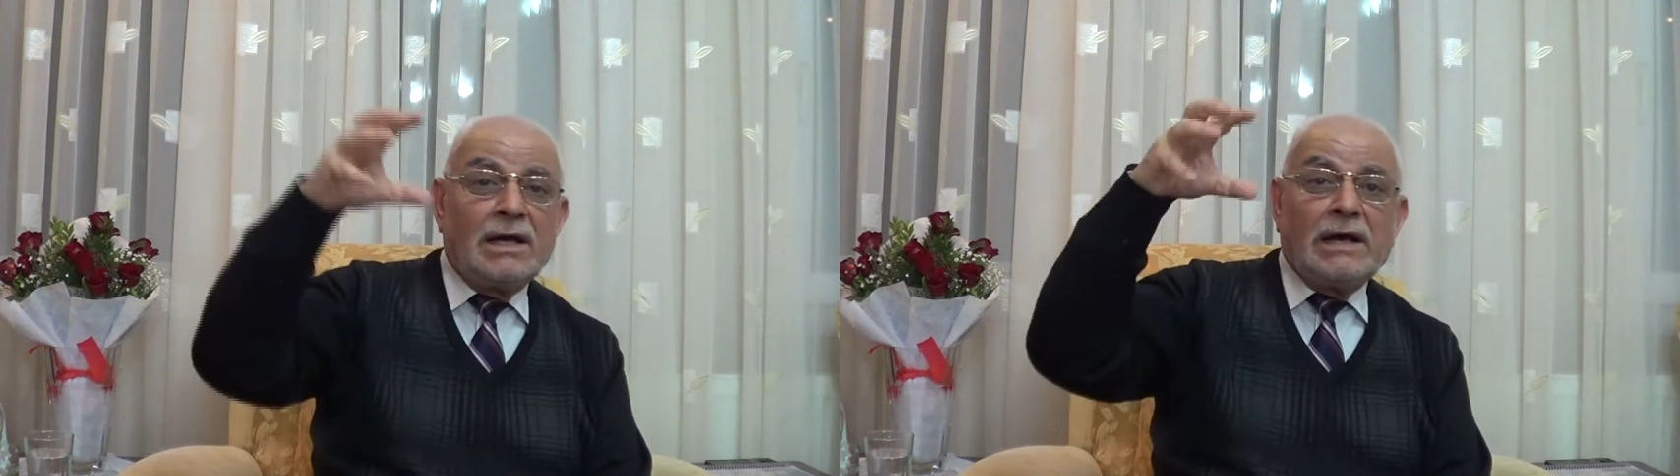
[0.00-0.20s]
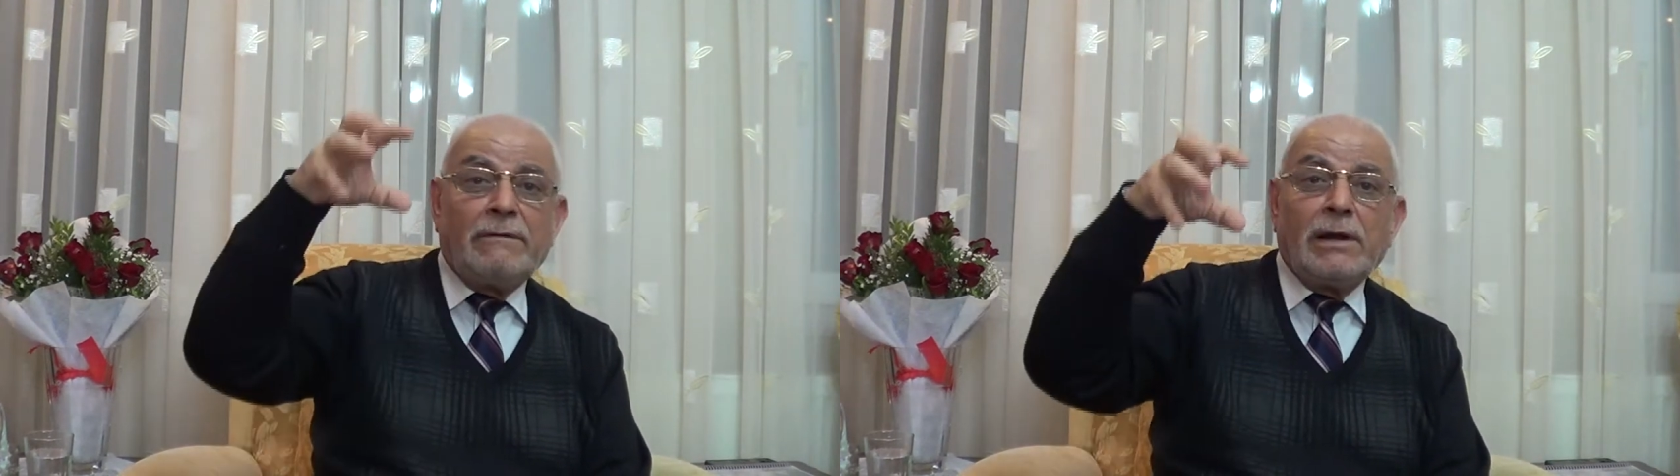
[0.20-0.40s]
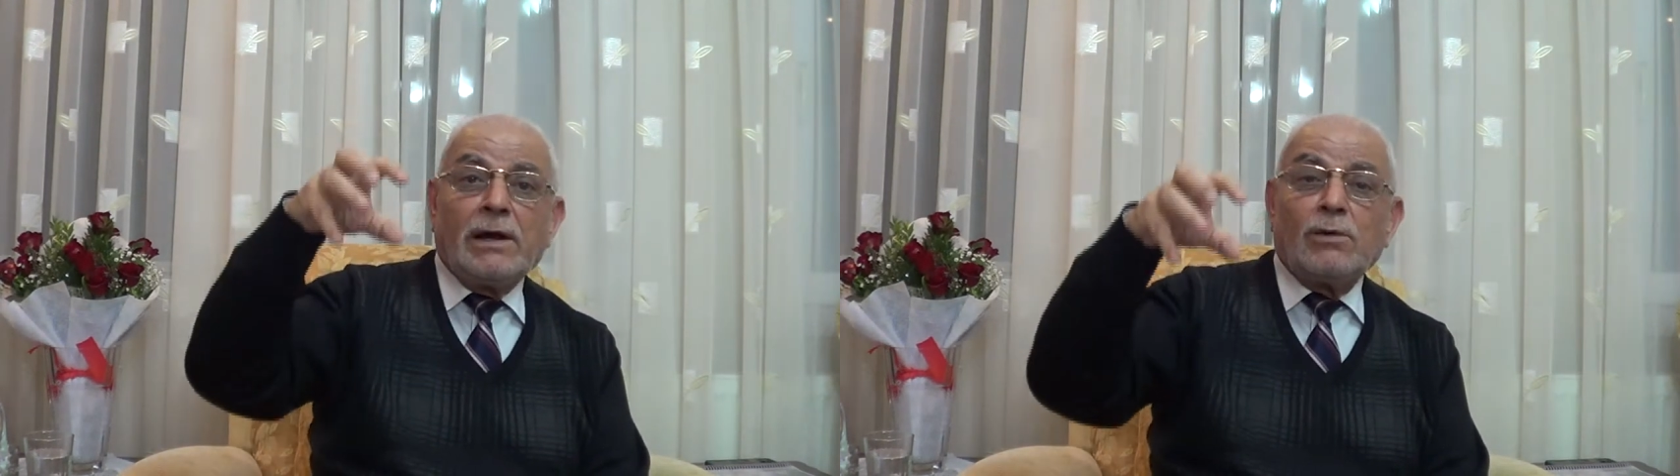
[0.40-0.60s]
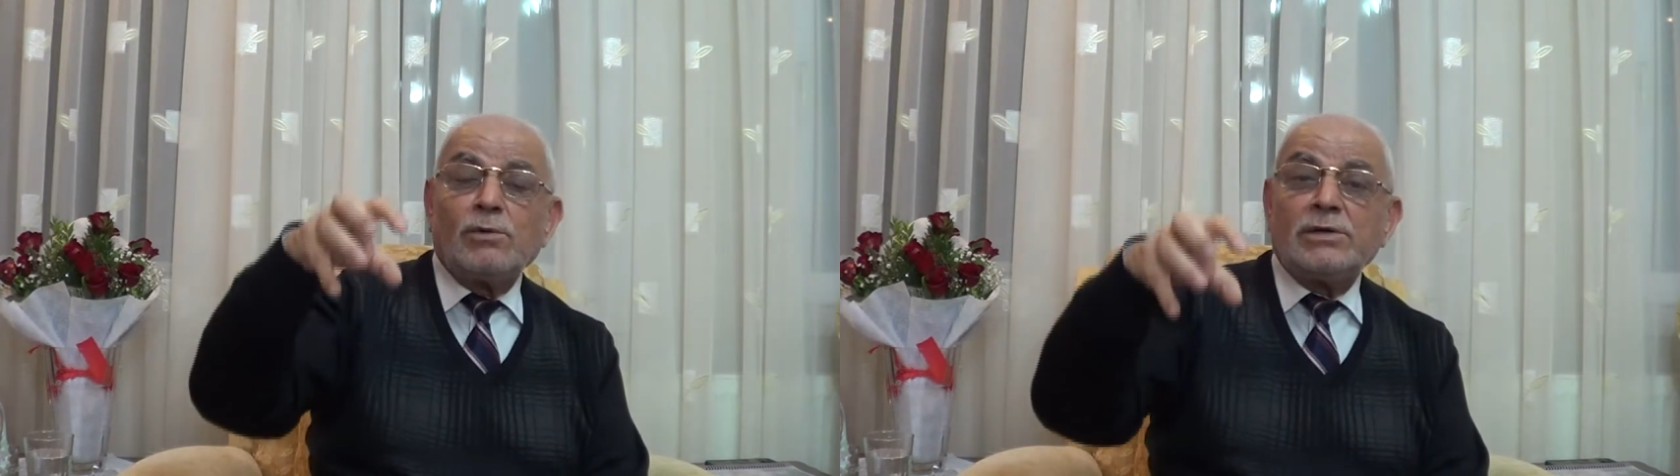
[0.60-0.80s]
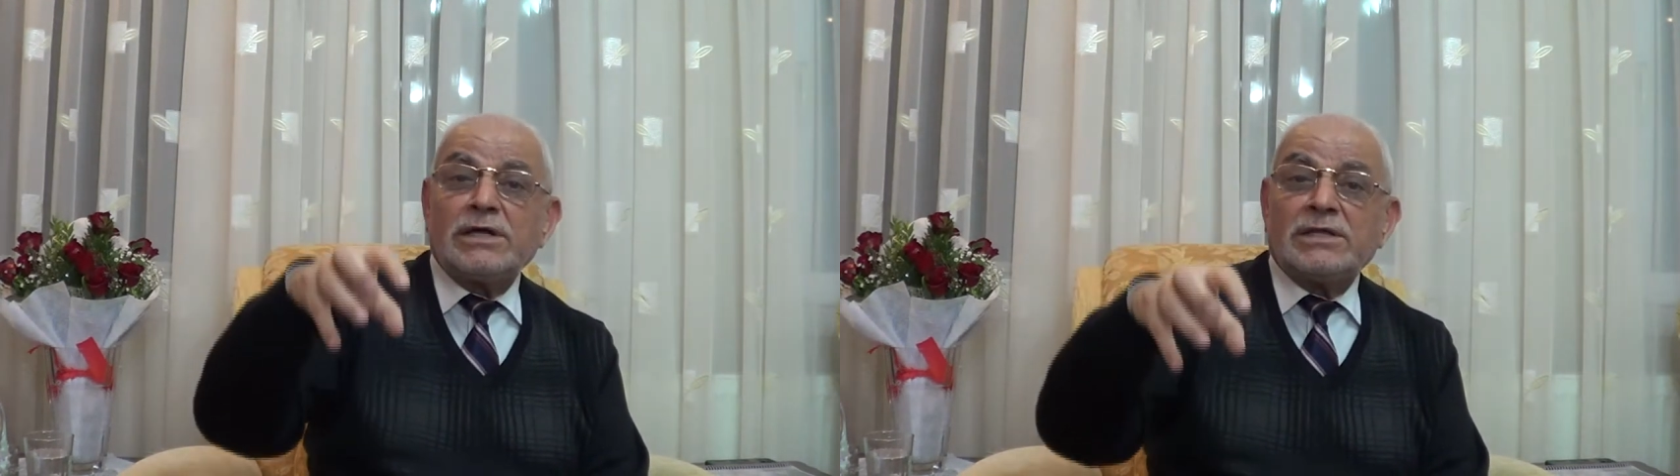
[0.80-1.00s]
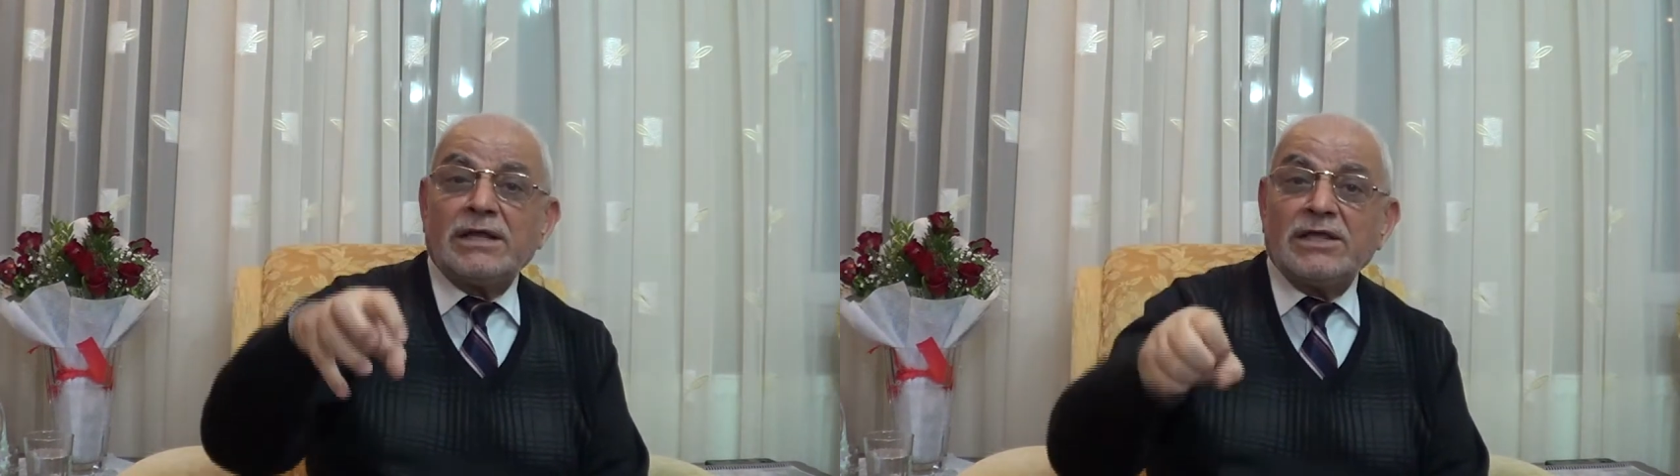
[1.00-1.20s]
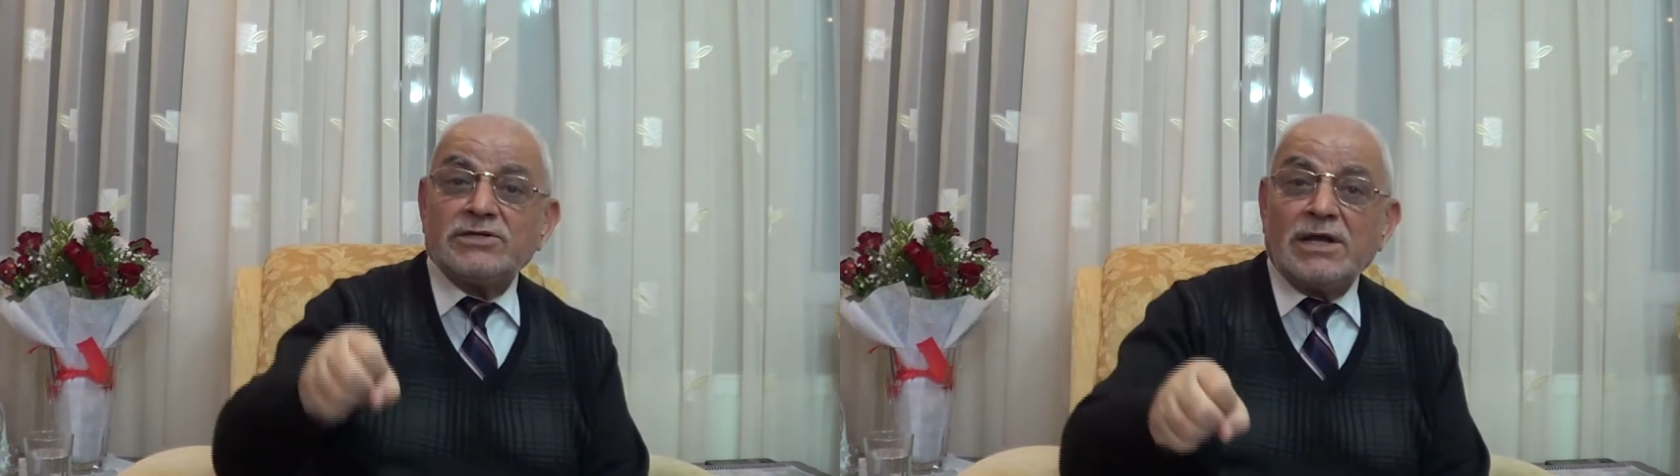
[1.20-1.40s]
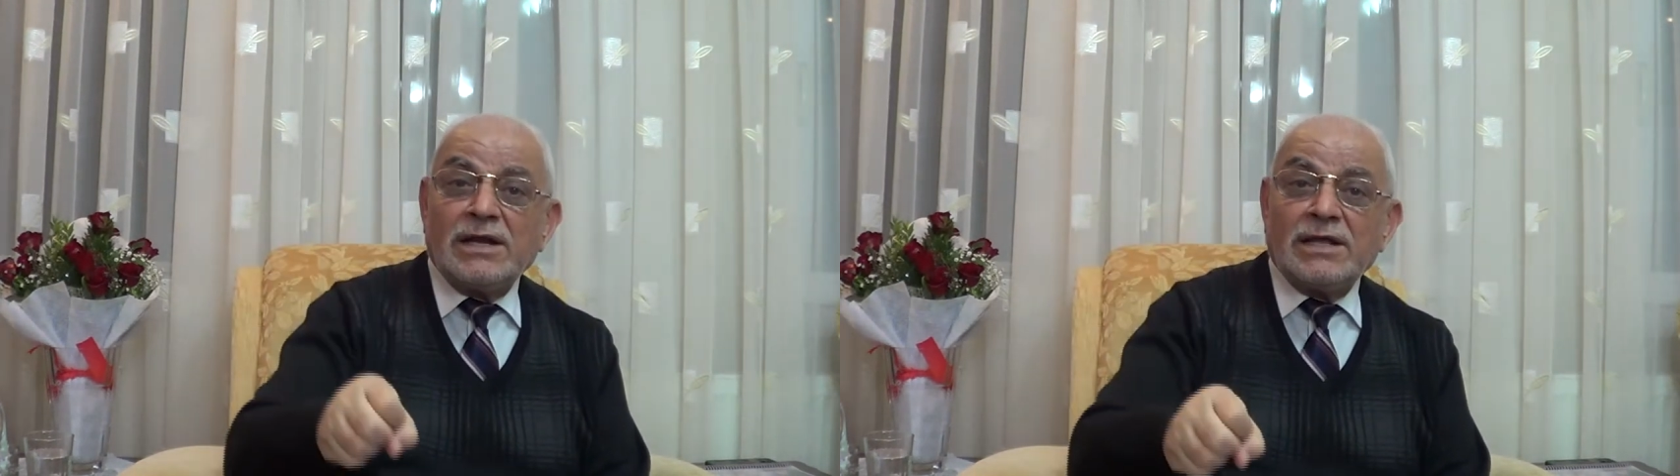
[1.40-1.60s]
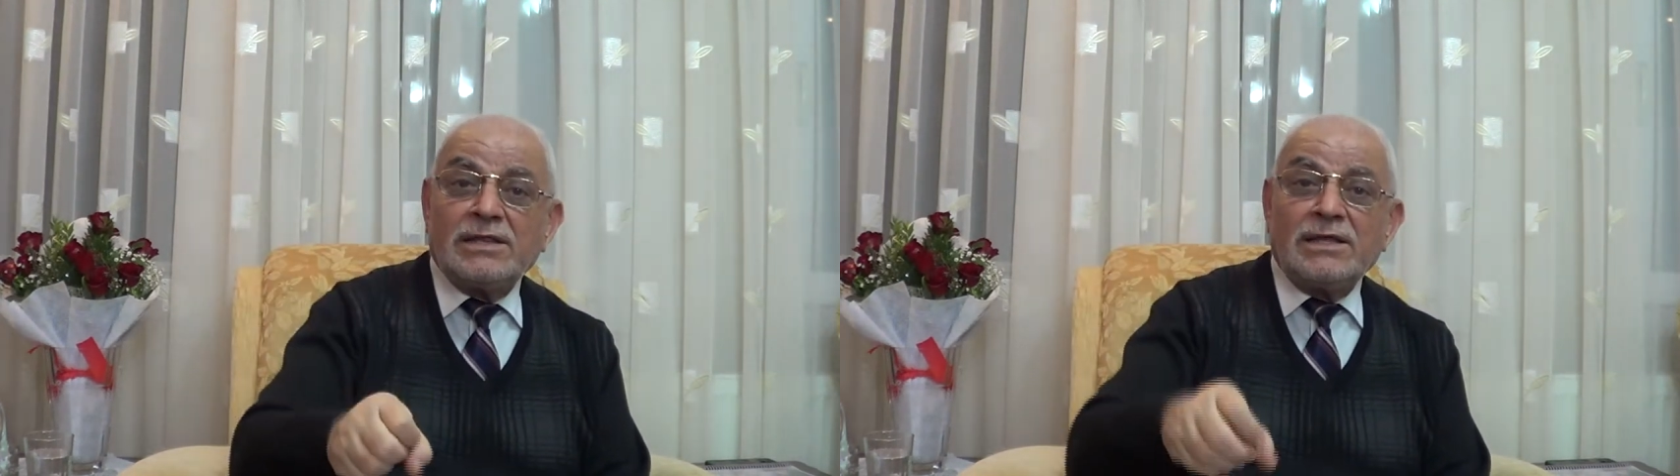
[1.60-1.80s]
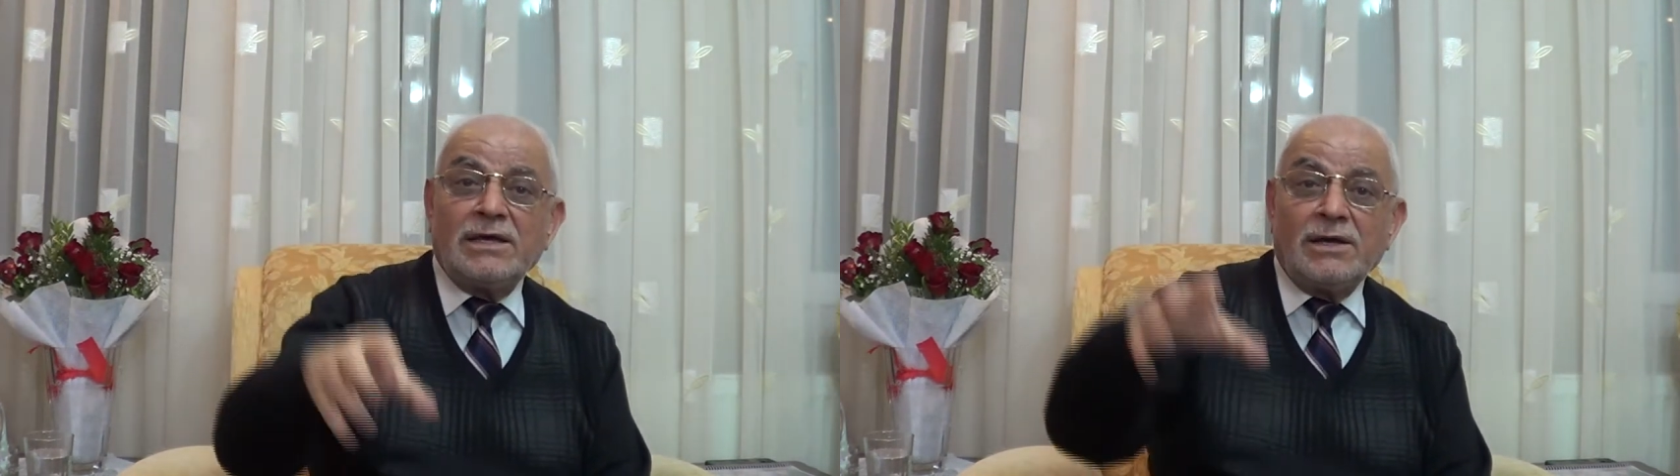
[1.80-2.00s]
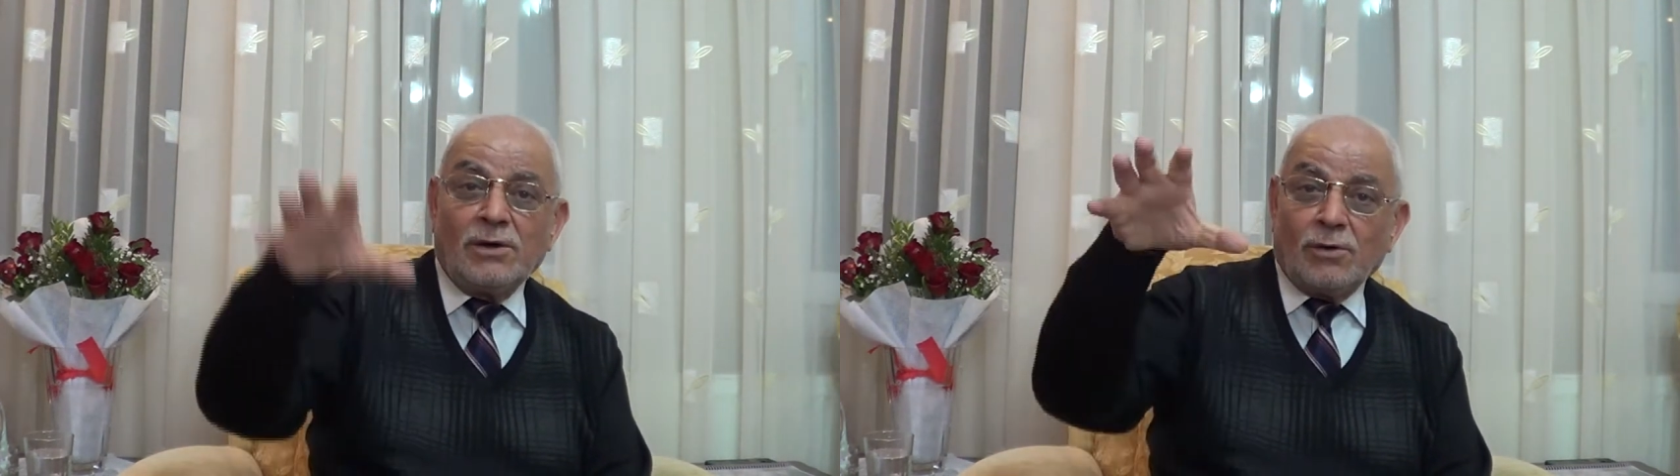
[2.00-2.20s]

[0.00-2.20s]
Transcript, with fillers: evvela uliyetine tecelli etti.